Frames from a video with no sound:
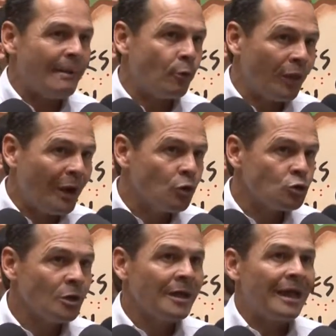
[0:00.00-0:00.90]
a
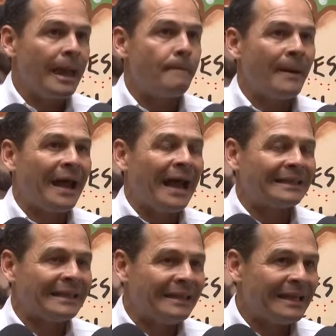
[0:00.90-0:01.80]
modelos, es para
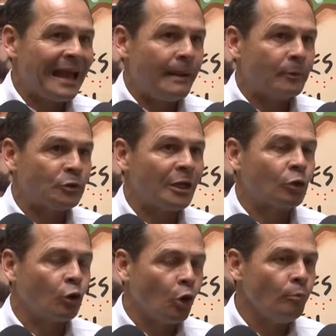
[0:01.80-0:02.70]
atender a las personas
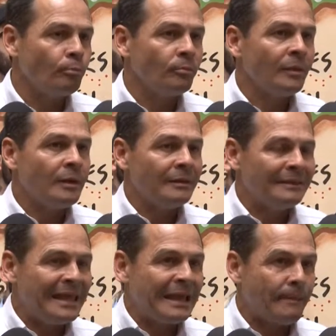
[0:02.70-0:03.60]
con
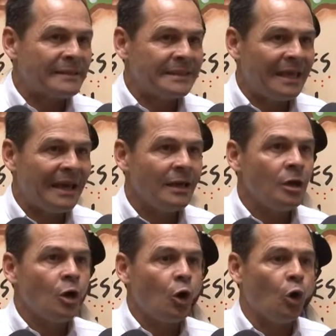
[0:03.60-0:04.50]
discapacidad
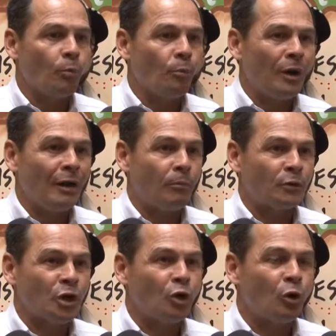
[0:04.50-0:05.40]
o
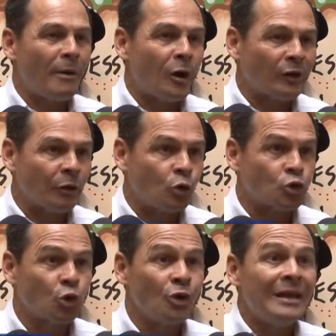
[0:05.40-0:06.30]
personas con bajos recursos.